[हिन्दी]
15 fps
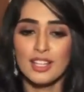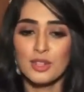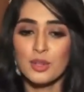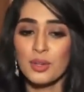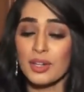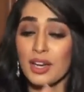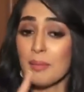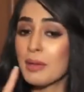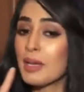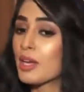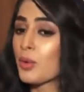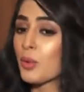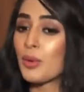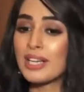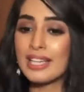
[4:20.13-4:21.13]
तो कभी
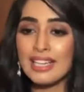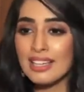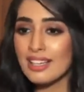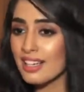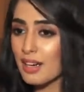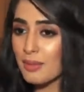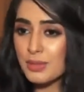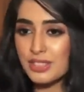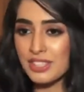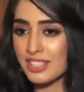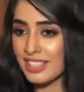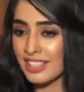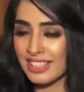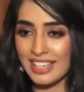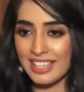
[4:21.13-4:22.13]
क्विटिंग का मुझे
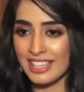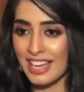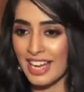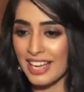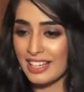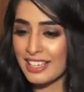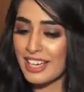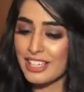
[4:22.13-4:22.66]
ये नहीं आया